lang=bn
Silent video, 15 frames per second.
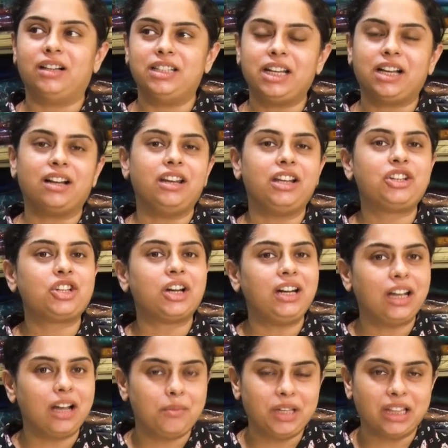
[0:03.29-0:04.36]
যে
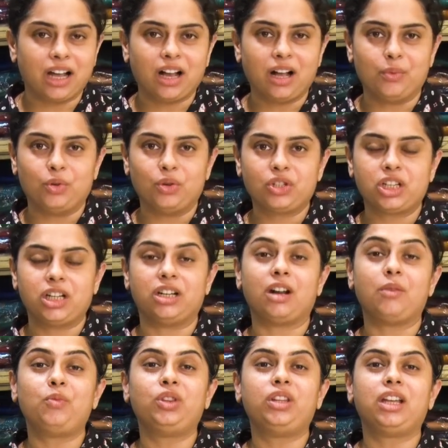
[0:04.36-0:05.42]
কালেকশনটা আমি দেখাবো
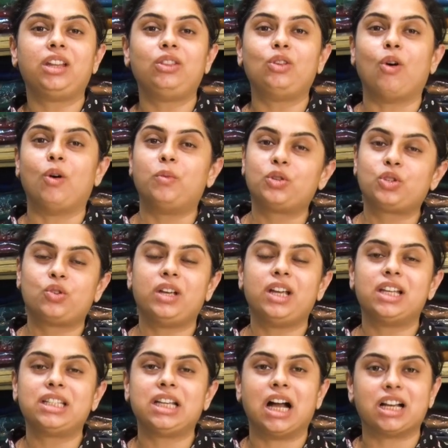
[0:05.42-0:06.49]
সেটার মধ্যে কিন্তু অবশ্যই
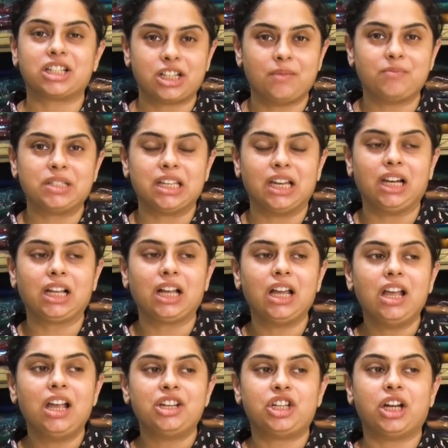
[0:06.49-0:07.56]
আছে আসাম সিল্ক
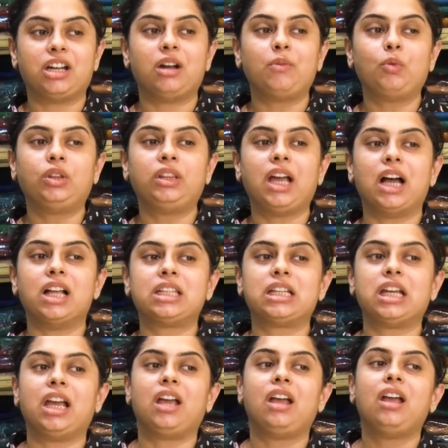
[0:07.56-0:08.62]
সেটার মধ্যে আছে